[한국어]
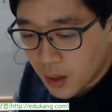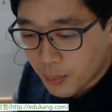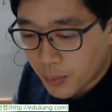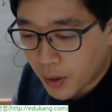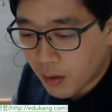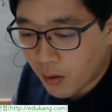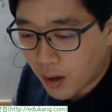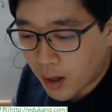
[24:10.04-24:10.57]

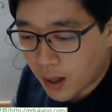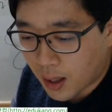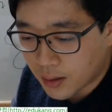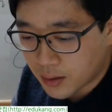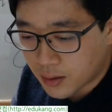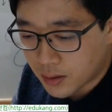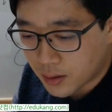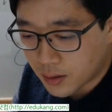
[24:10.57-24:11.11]
벽과
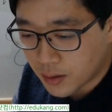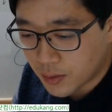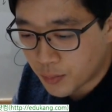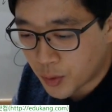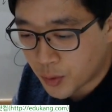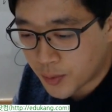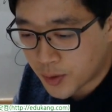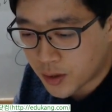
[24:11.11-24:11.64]
같은
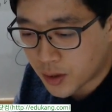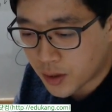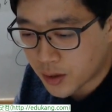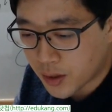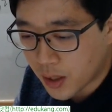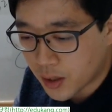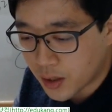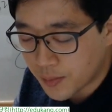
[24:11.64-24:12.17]
표면적이
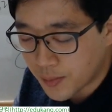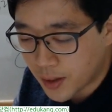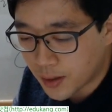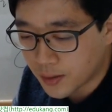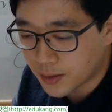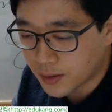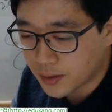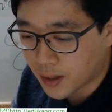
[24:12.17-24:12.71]

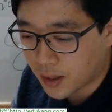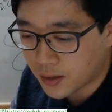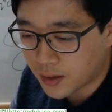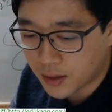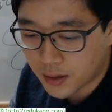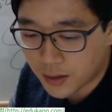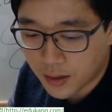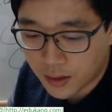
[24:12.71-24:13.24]
생기면
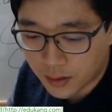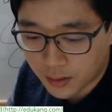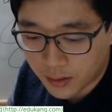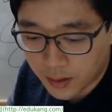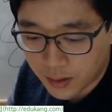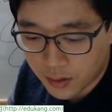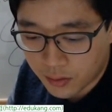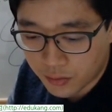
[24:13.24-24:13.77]
자신의
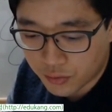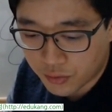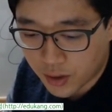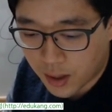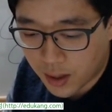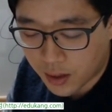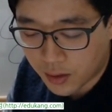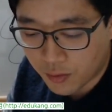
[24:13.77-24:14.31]
형태를
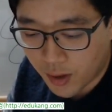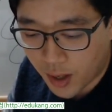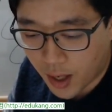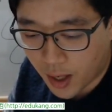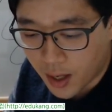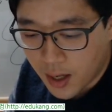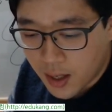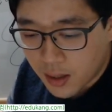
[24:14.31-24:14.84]
유지하기
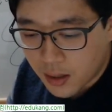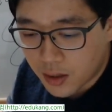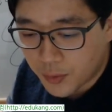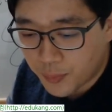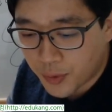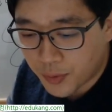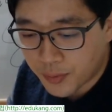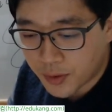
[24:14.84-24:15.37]
위해
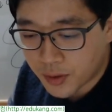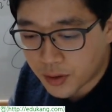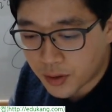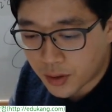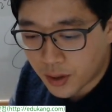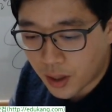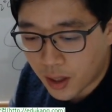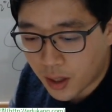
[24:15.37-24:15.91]
그
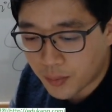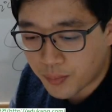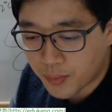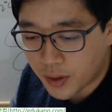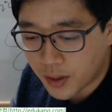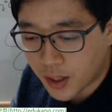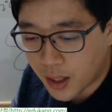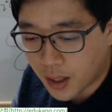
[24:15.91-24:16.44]
표면적에
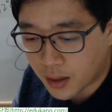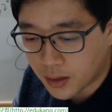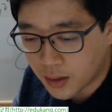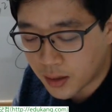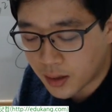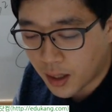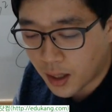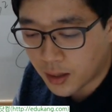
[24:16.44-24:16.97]

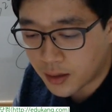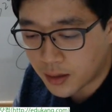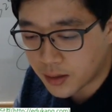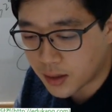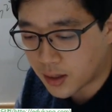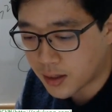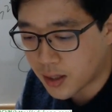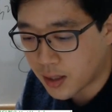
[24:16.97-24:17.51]
비례하는
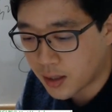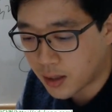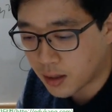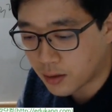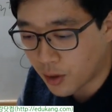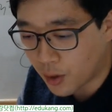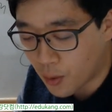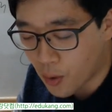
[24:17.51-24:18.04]
에너지가
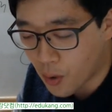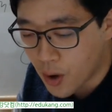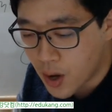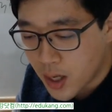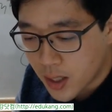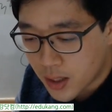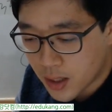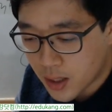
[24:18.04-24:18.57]
생기게 되고
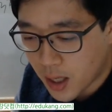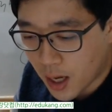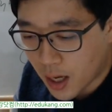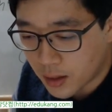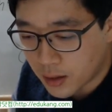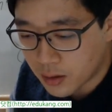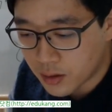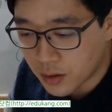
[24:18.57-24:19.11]
이
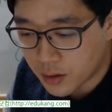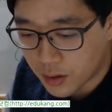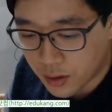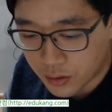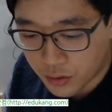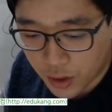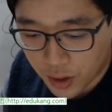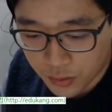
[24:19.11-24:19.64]

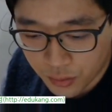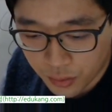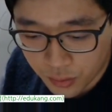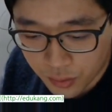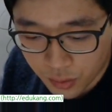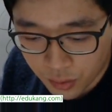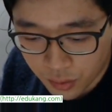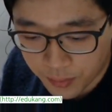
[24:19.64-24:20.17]
에너지를
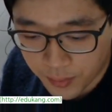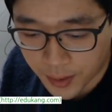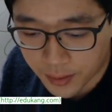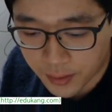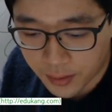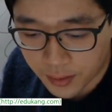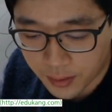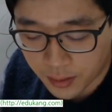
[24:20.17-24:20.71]
최소로
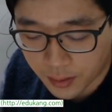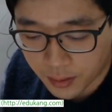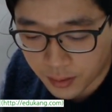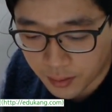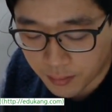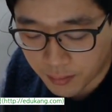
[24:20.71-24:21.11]
만들려